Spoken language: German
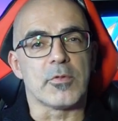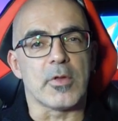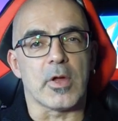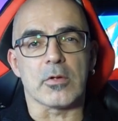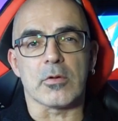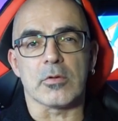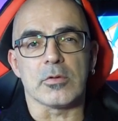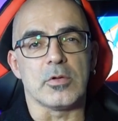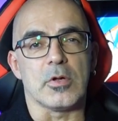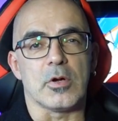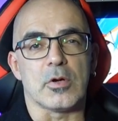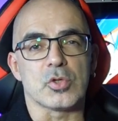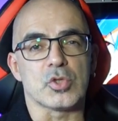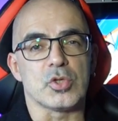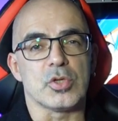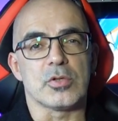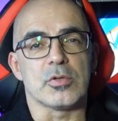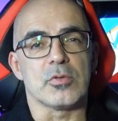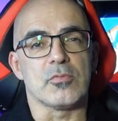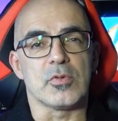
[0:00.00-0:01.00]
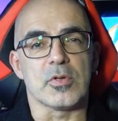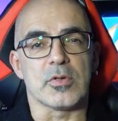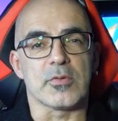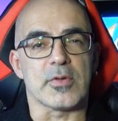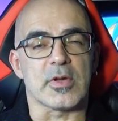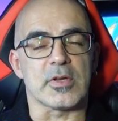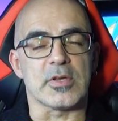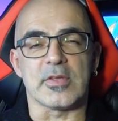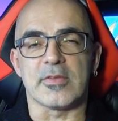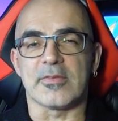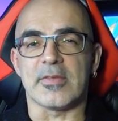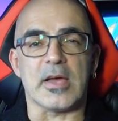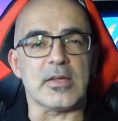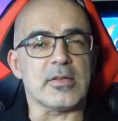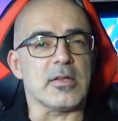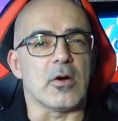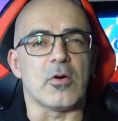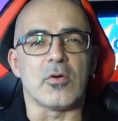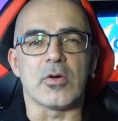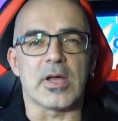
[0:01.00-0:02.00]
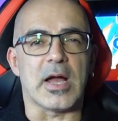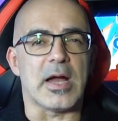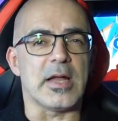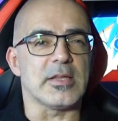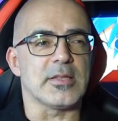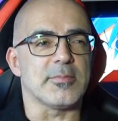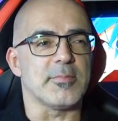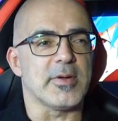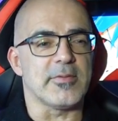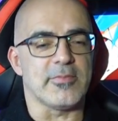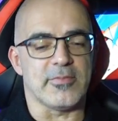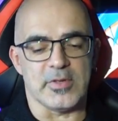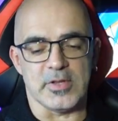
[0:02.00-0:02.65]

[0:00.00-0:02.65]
zeige euch die Ausschnitte. Wie gesagt, ich sage da auch gar nicht mehr